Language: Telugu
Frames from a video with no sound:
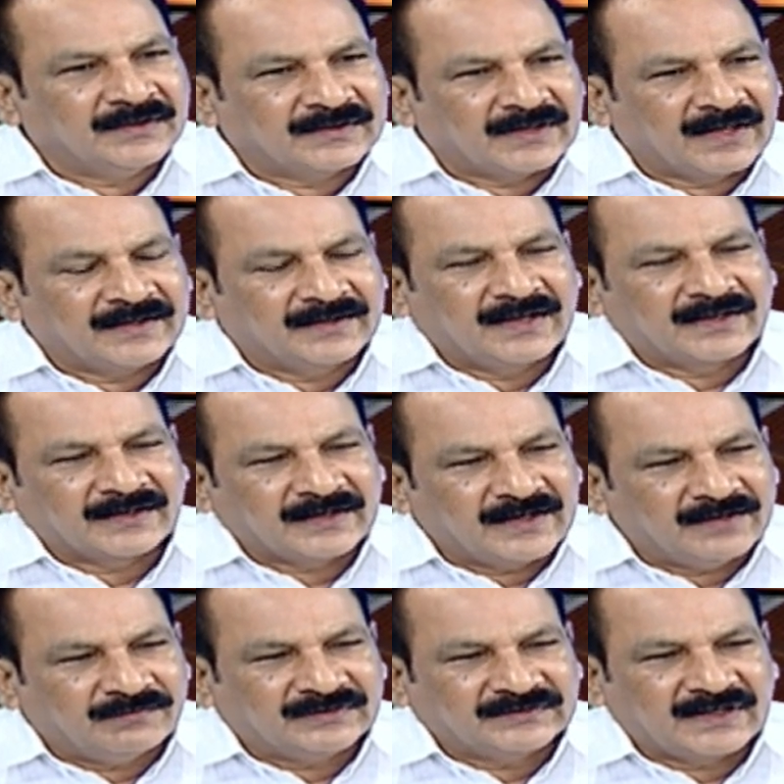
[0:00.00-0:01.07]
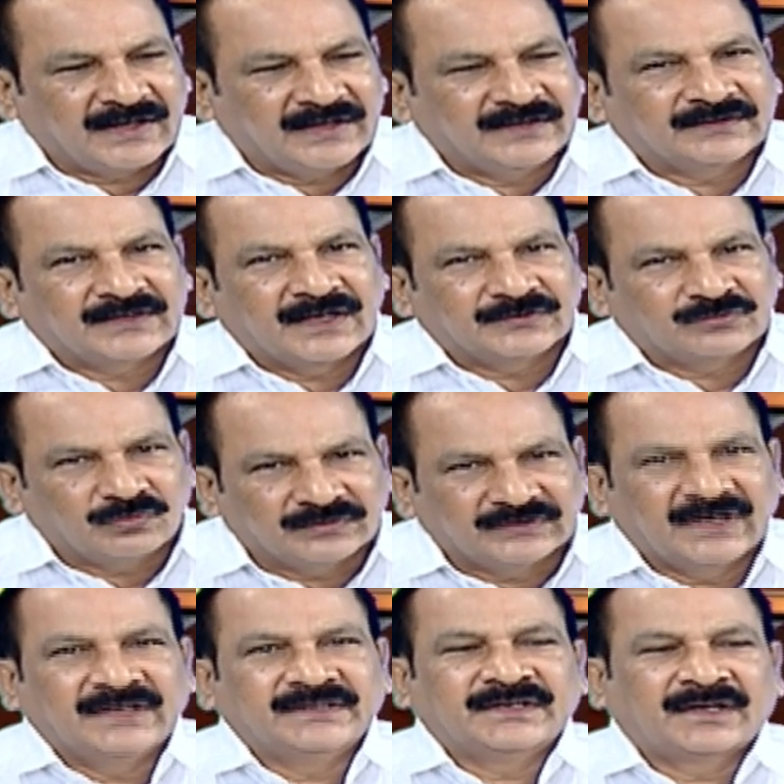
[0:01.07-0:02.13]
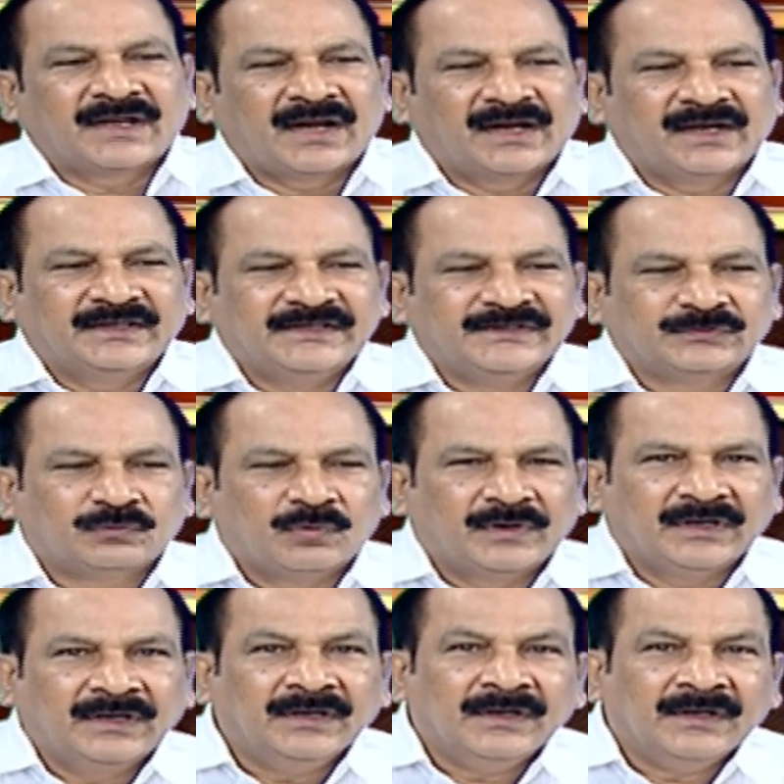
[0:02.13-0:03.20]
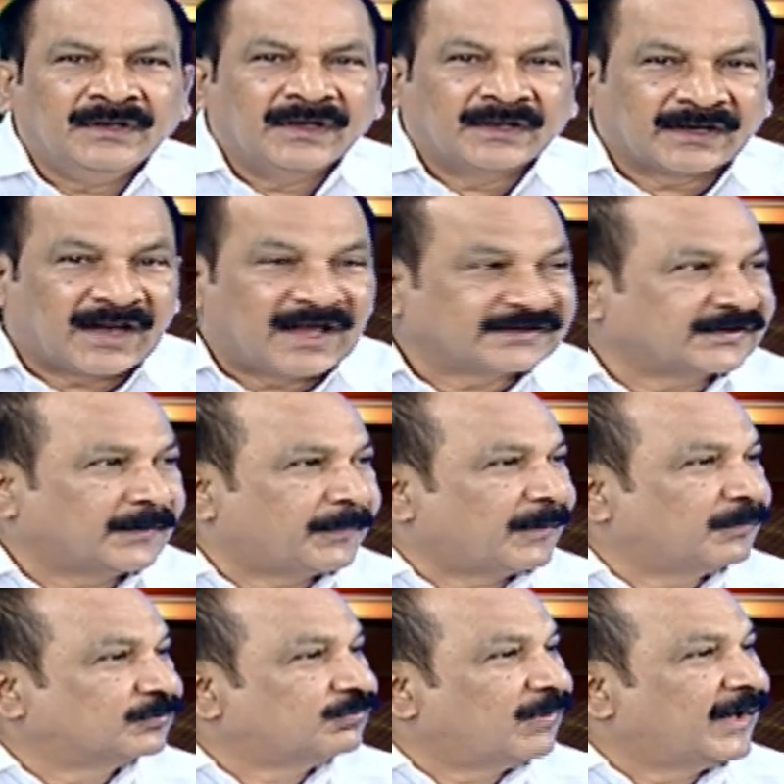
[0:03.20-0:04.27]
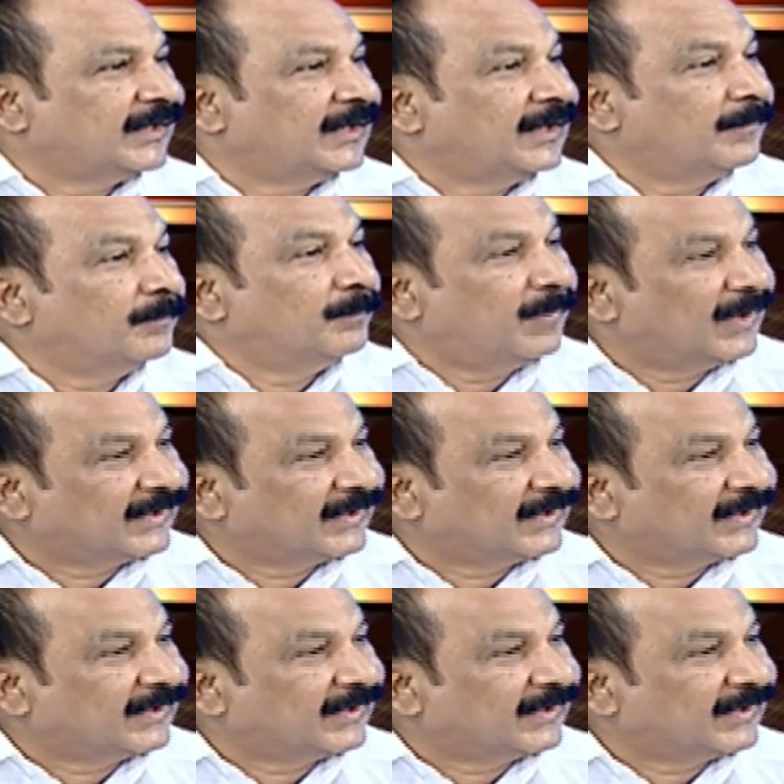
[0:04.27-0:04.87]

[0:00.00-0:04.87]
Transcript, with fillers: కనుక రేవంత్ రెడ్డి తన సొంత ఎజెండా లాగా తీసుకొని కేంద్రం